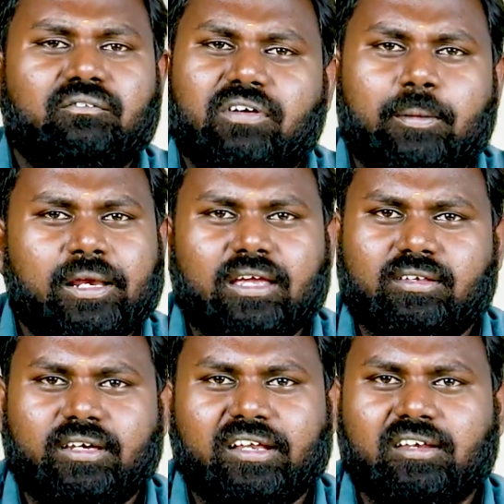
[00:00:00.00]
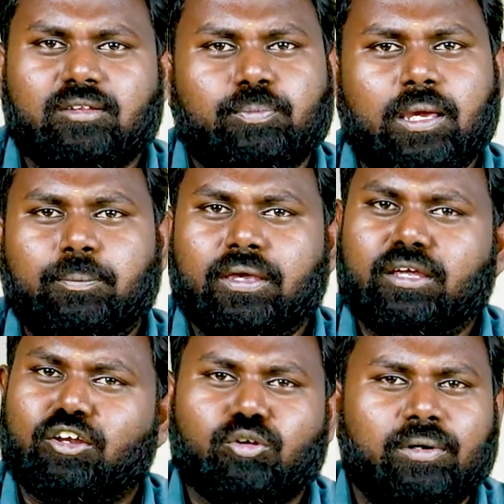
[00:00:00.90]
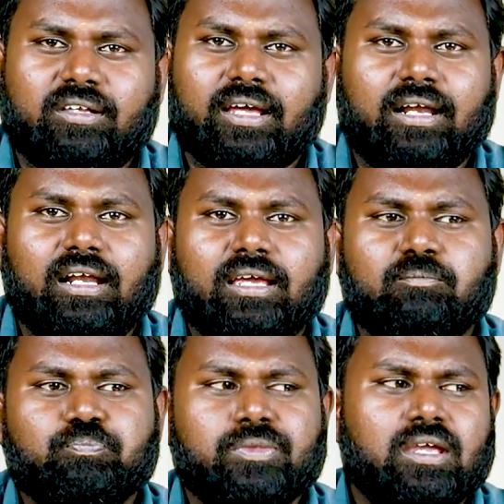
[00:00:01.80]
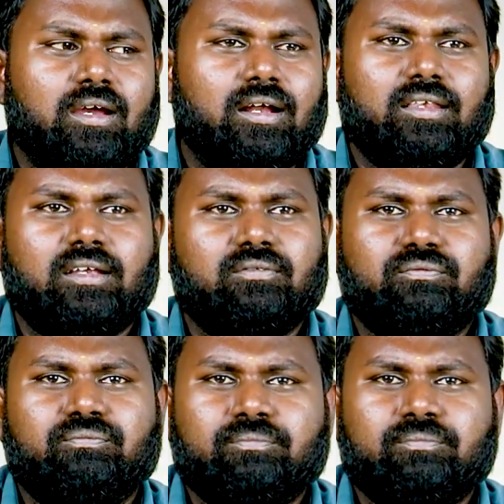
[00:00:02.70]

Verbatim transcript: ஃபேப்ரிகேஷன் டெக்னிக்ஸ் பைப்பிங் இன்ஸ்ட்ருமெண்ட்ஸ் ஹேண்ட்லிங் அண்ட் தென்